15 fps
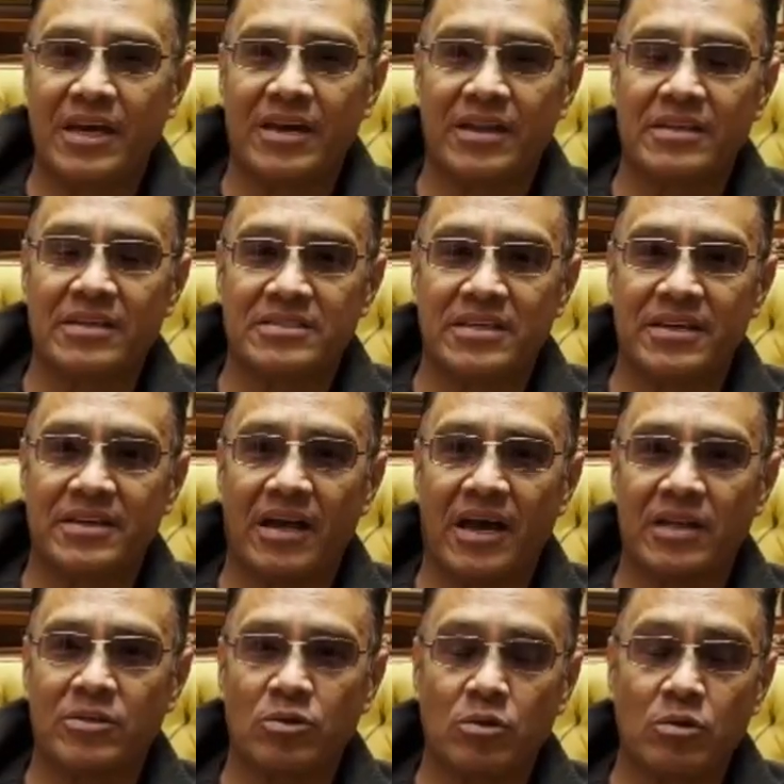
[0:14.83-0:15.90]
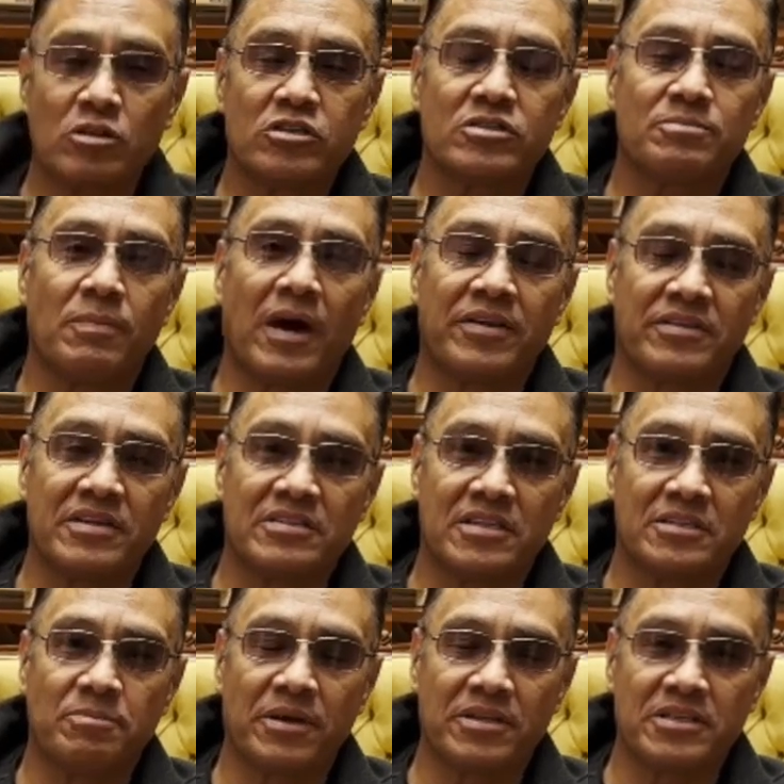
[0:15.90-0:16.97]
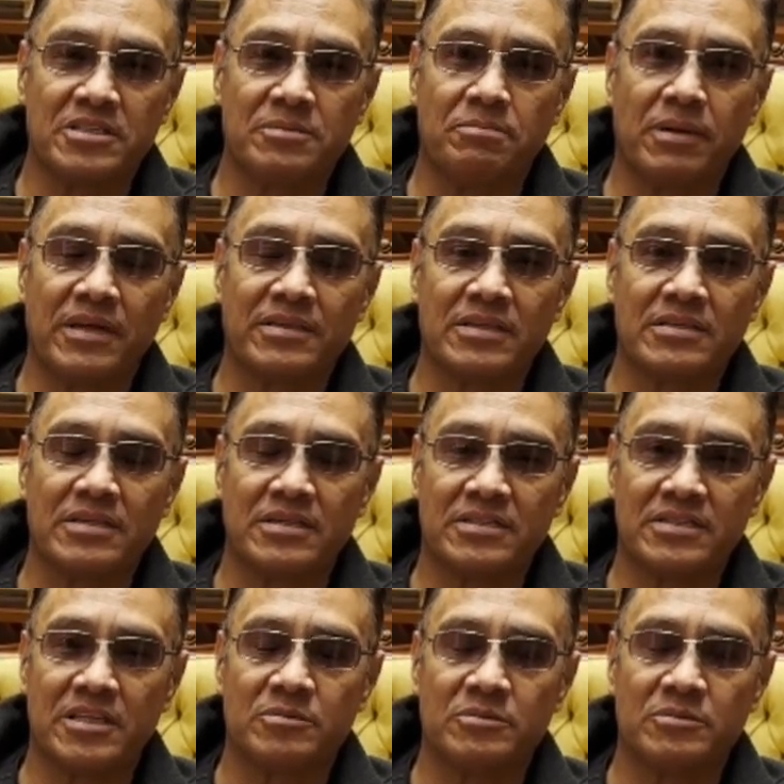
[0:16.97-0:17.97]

agradecer a todos los artistas participantes en esta